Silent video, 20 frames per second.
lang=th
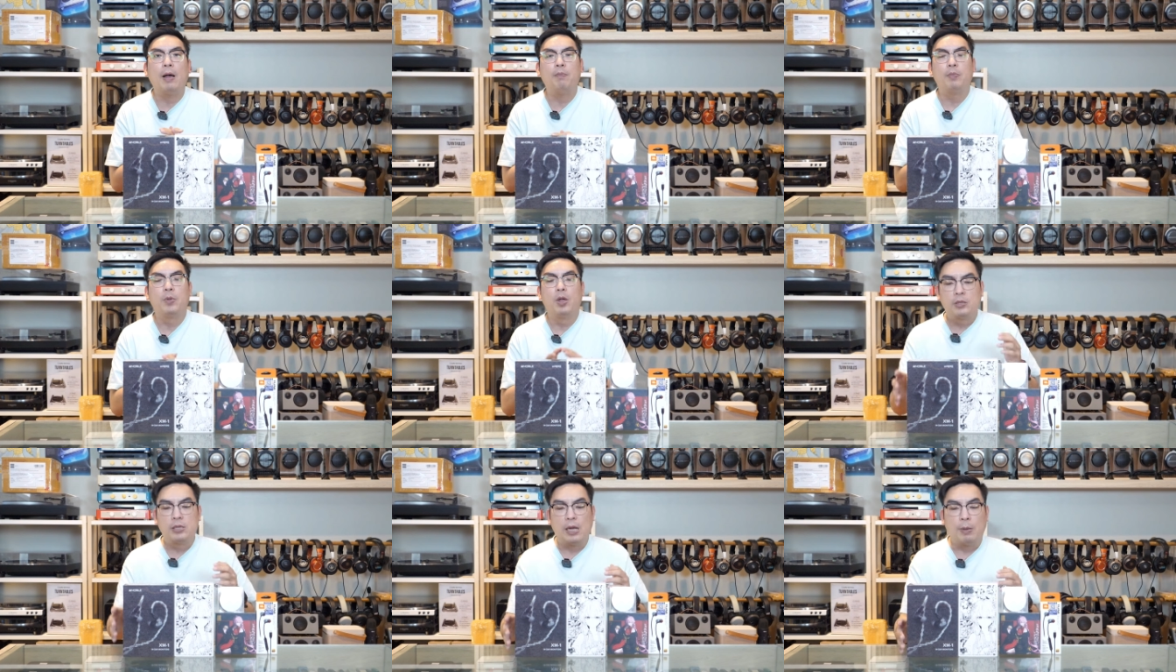นะครับ
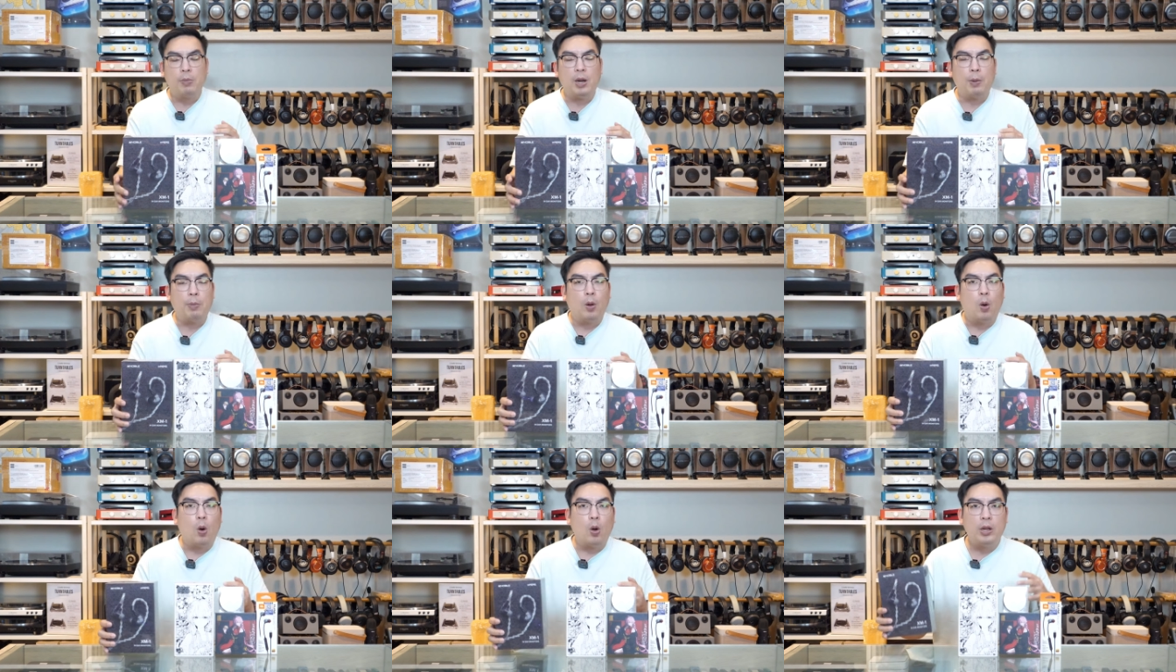สำห
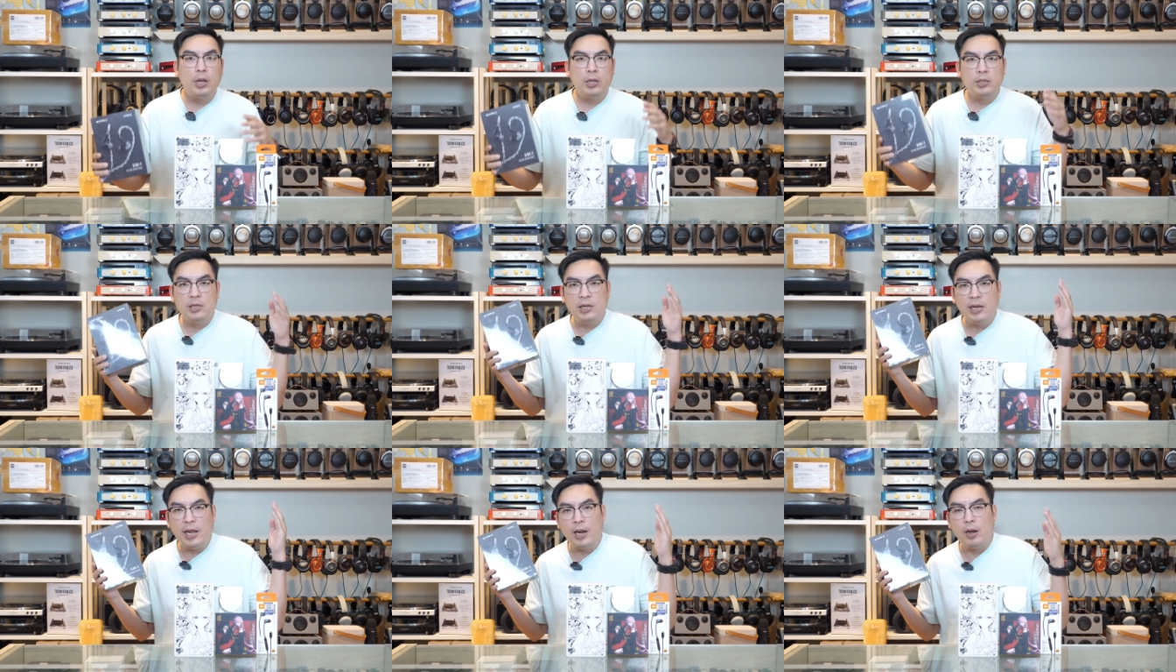รับคนที่
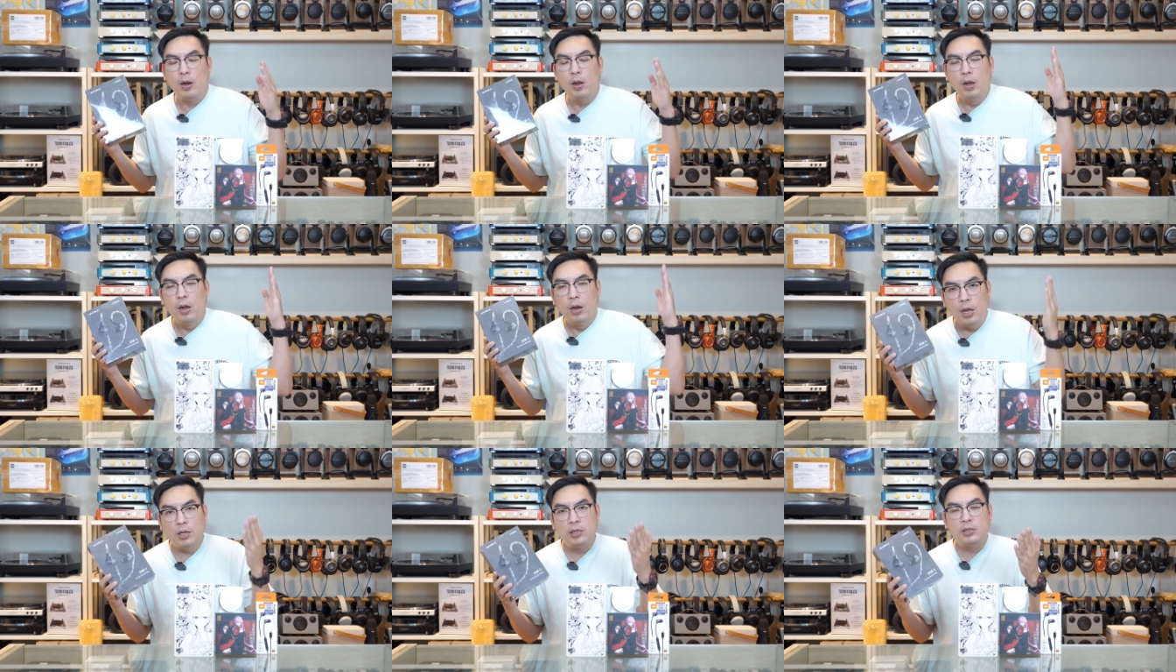ซีเรียส
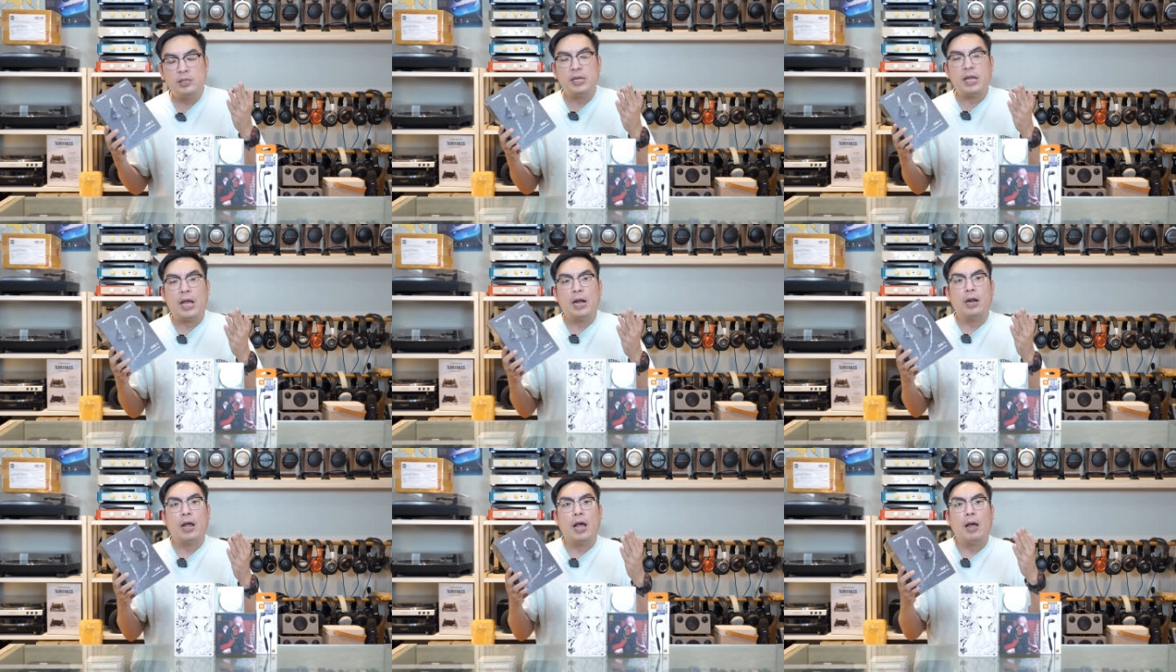เรื่อง
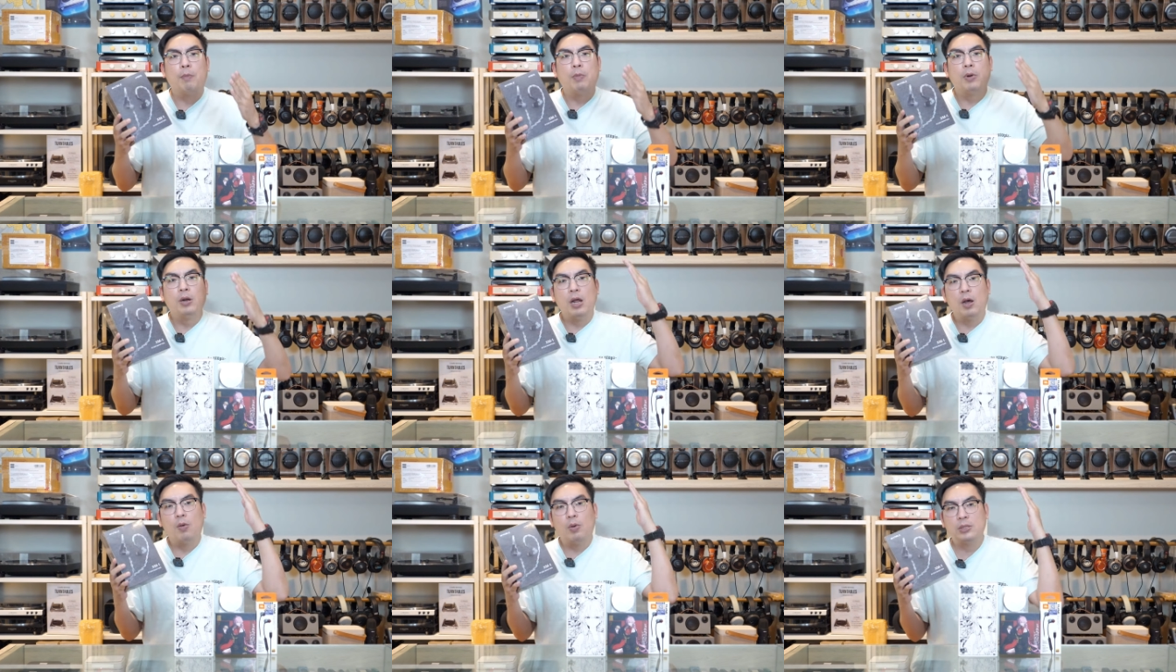เสียงนะครับ
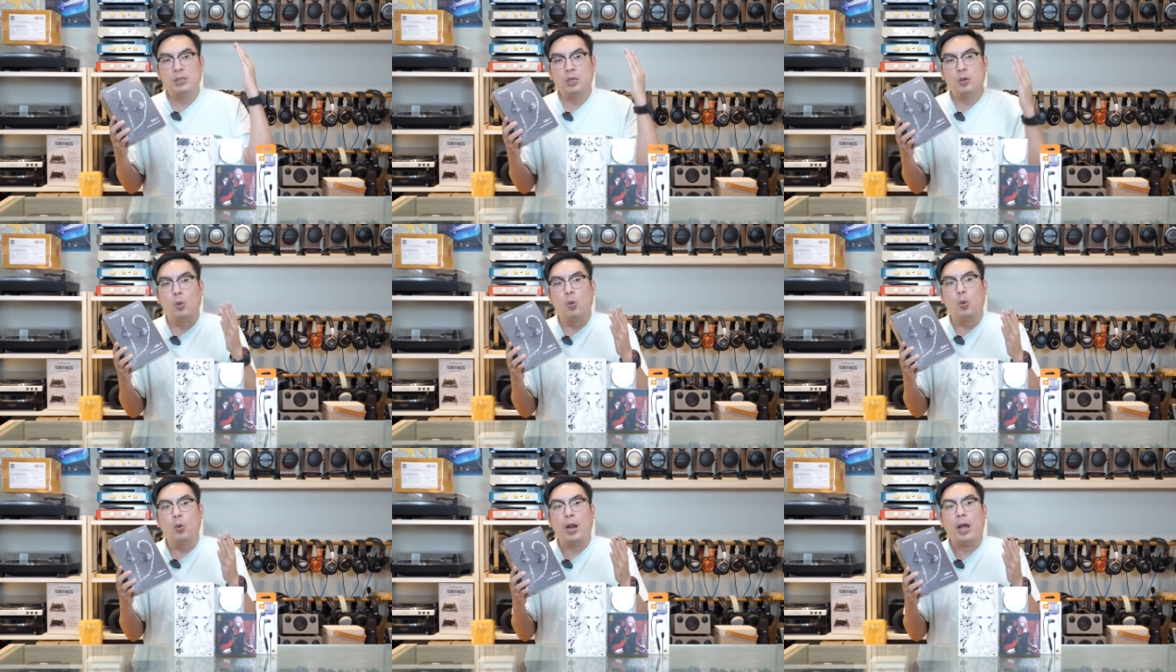เรื่องวัส
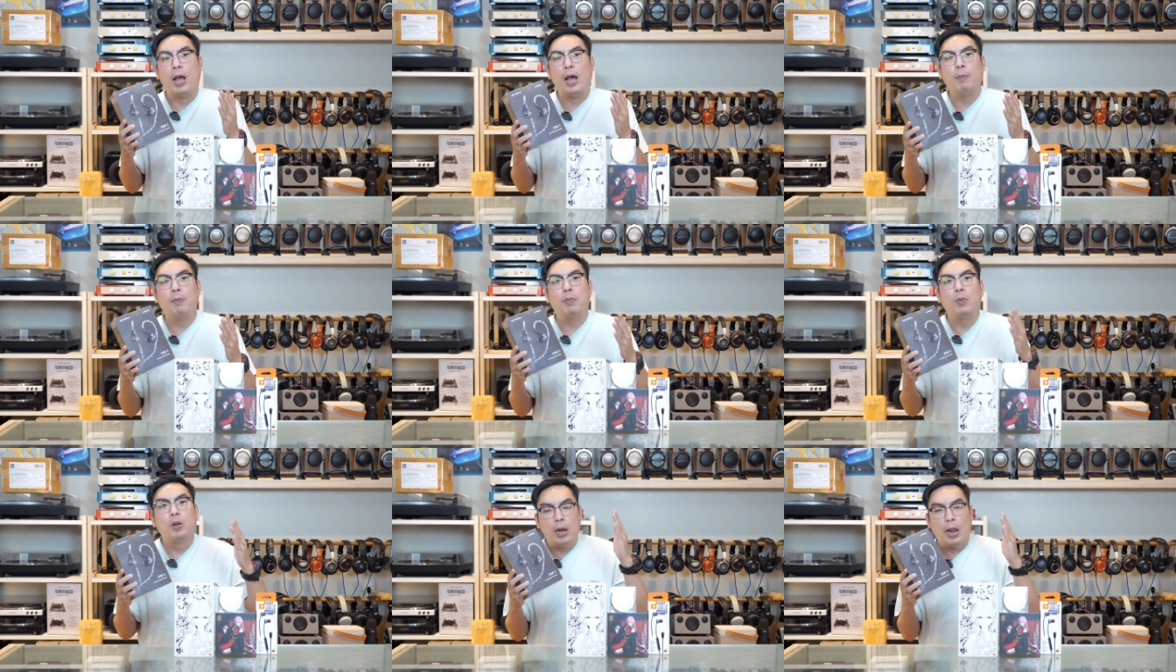ดุนะค
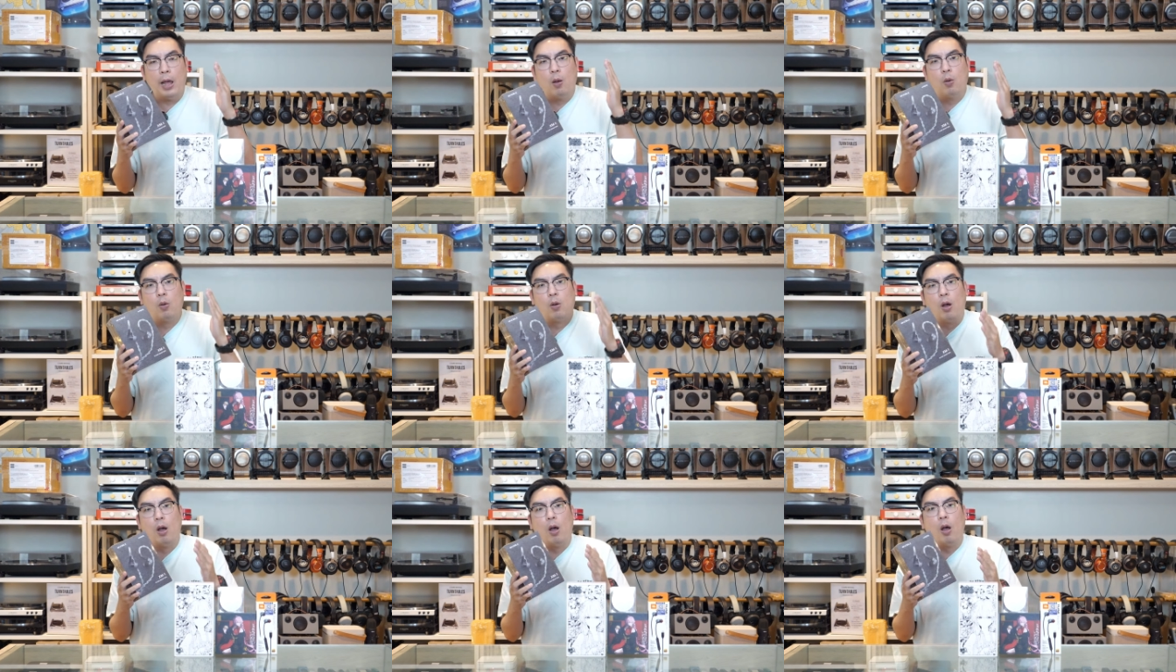รับแล้ว
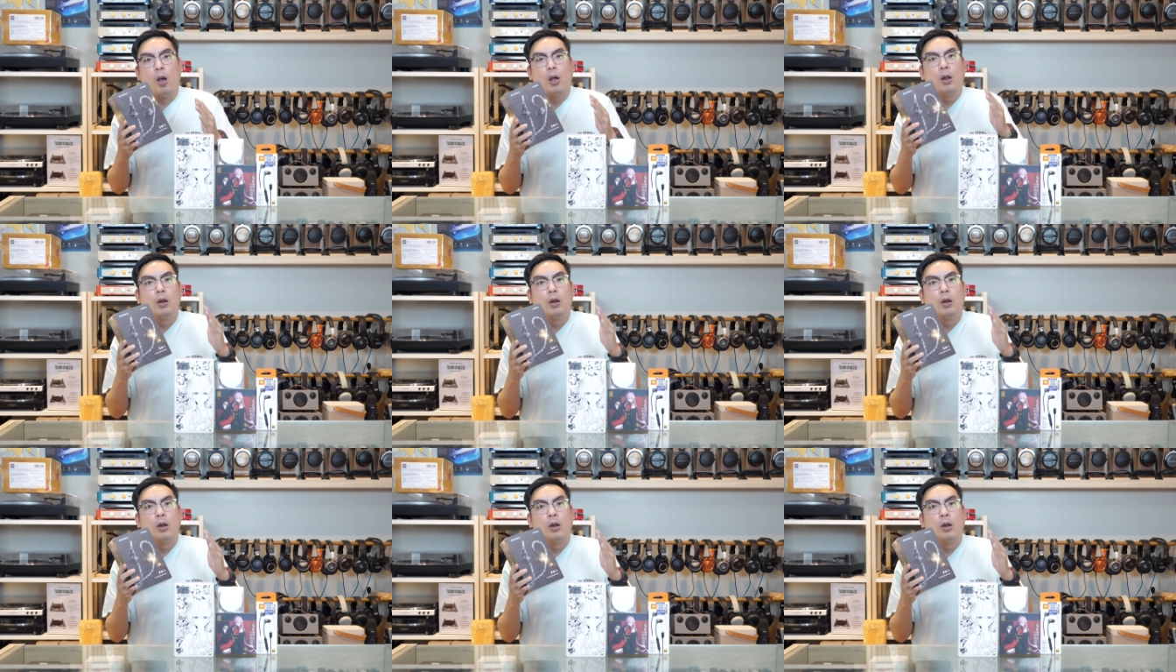ก็